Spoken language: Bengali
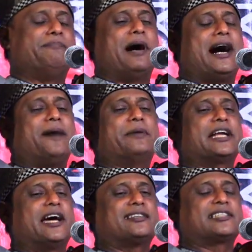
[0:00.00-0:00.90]
মা
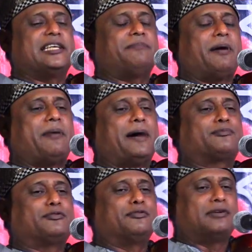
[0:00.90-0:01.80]
আমেনা যেই বাবা
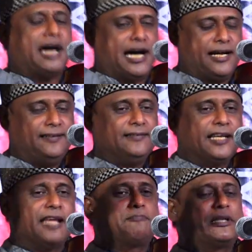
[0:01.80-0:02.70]
আবদুল্লাহ
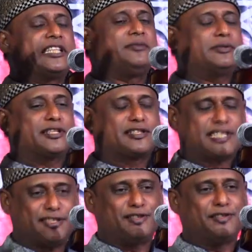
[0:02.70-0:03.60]
এই পৃথিবীতে
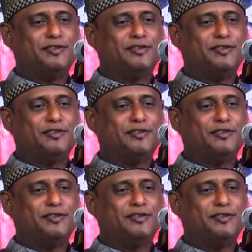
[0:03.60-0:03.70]
ছিল